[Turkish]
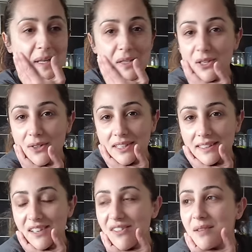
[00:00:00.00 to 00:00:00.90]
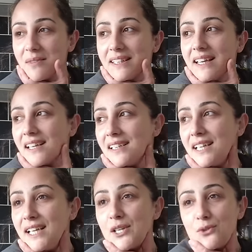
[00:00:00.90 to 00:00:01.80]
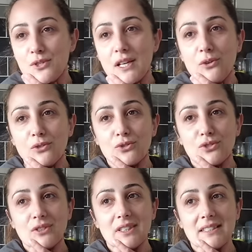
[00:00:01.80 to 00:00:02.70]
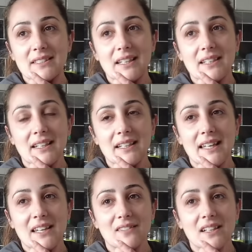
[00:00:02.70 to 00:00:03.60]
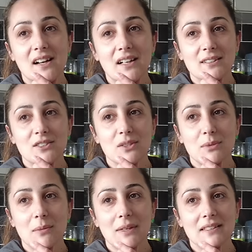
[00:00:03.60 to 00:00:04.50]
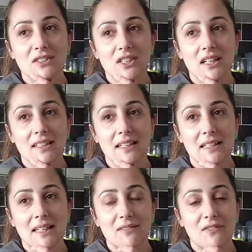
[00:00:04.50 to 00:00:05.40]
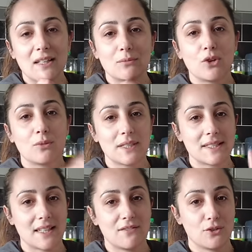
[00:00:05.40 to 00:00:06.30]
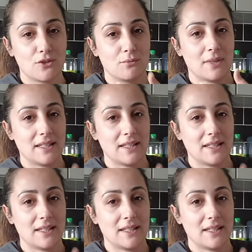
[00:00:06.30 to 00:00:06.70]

Sonra da devam eder. Güzel olur çünkü insan hani evde kaldıkça bir de ben dışarıda hani verimli olmayı seviyorum. E,